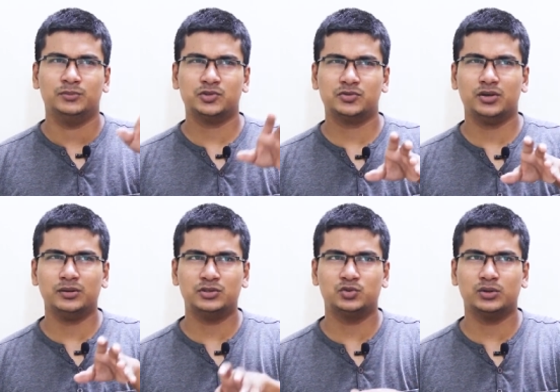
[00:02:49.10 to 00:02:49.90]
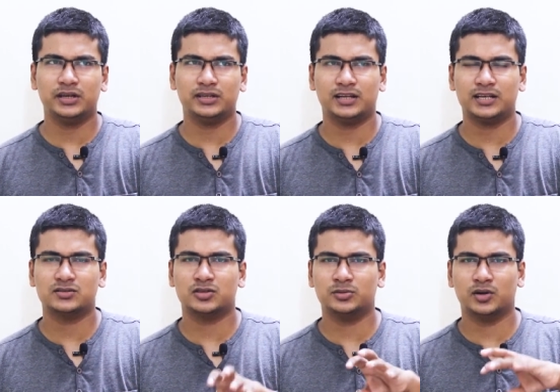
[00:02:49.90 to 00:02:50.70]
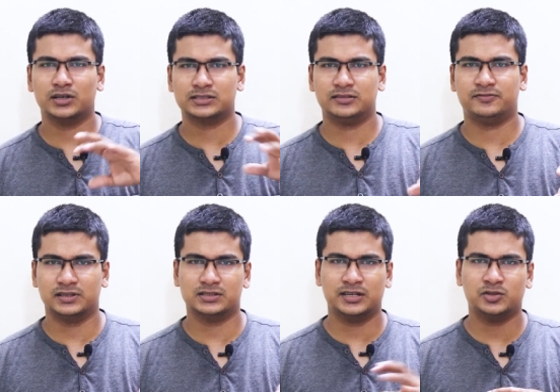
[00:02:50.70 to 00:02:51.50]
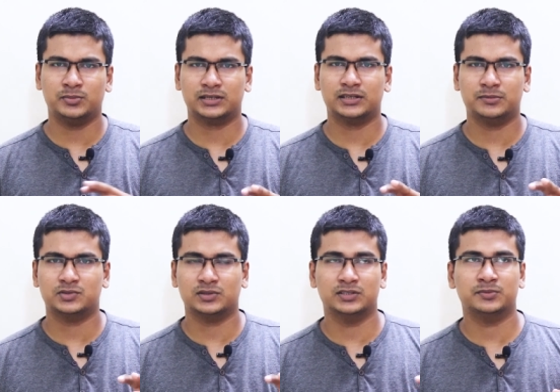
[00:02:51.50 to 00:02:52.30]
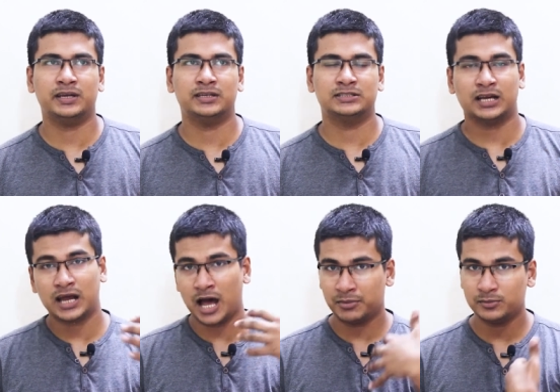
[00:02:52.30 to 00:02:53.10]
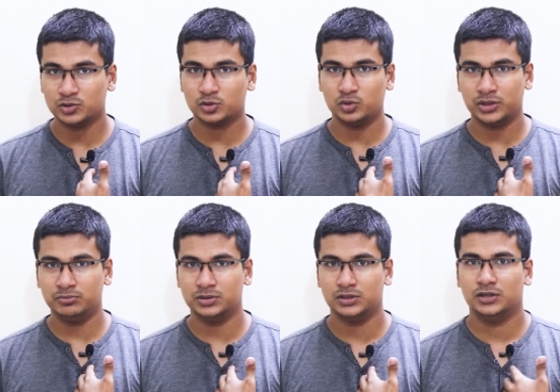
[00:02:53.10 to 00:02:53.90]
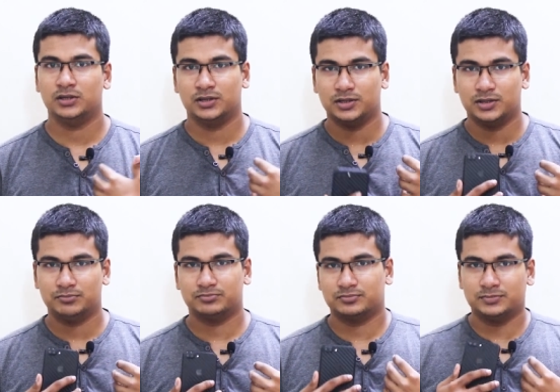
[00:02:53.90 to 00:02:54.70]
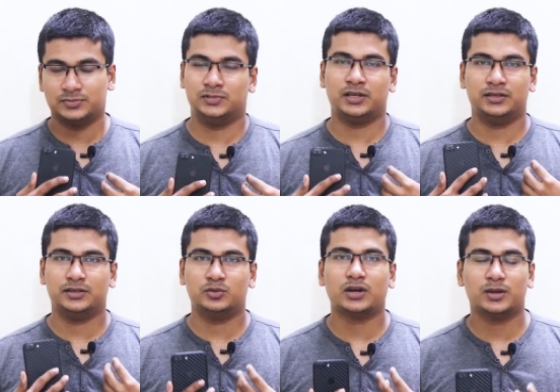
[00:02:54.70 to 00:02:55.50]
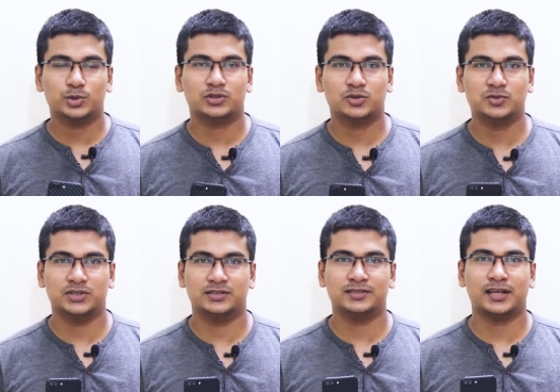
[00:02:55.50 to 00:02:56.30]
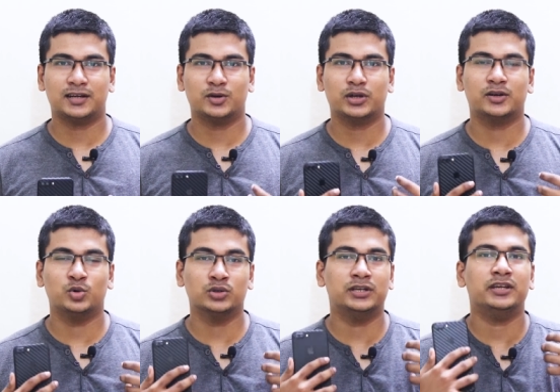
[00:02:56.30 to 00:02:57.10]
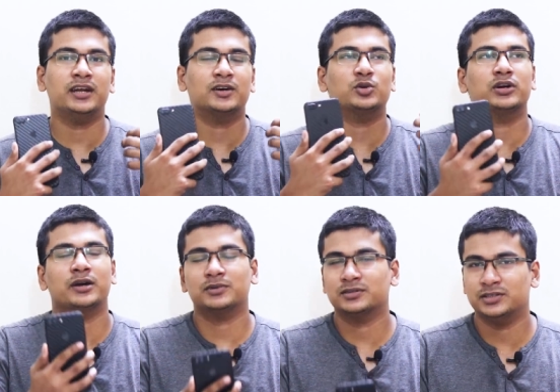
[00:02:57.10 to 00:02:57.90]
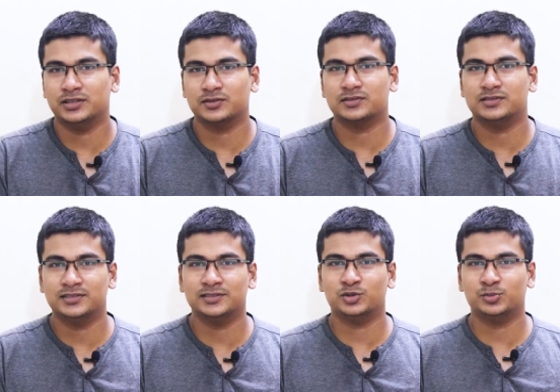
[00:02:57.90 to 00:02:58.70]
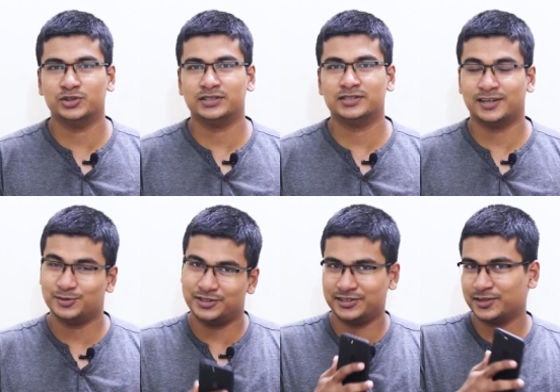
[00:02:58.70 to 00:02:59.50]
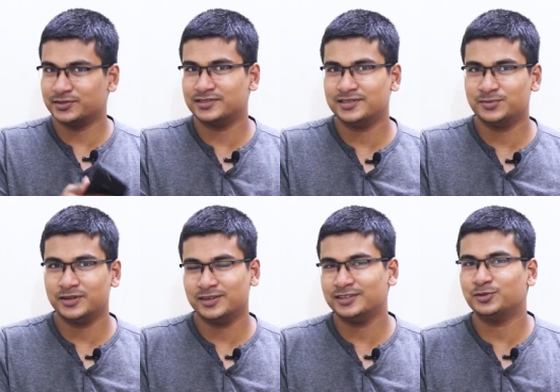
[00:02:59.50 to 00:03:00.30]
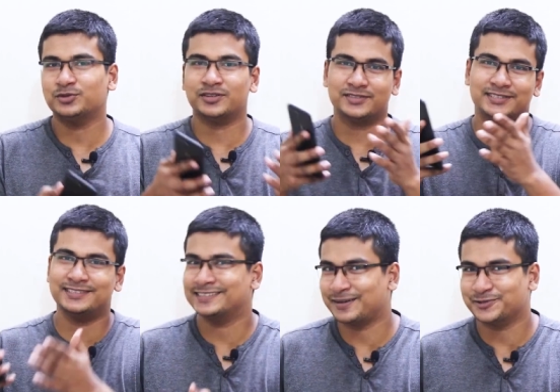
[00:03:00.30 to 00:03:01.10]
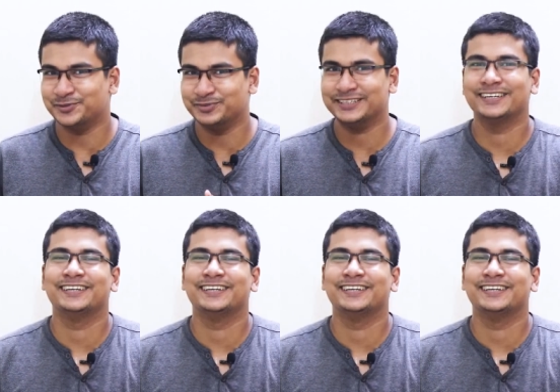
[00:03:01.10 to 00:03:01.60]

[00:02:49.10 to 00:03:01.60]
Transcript: মোস্ট প্রবলি জুলাই লাস্ট অথবা অগস্টের ফার্স্ট এরকম একটা টাইমে চলে আসবে অ্যান্ড যারা আমার মতো গরিব যাদের একটু টাকা পয়সার সমস্যা আছে তারা অনেক অধীর আগ্রহে আমরা থ্রি থাউজেন্ড সিরিজের জন্য বসে আছি কারণ থ্রি থাউজেন্ড সিরিজ বের হলে টু থাউজেন্ড সিরিজের দাম কমবে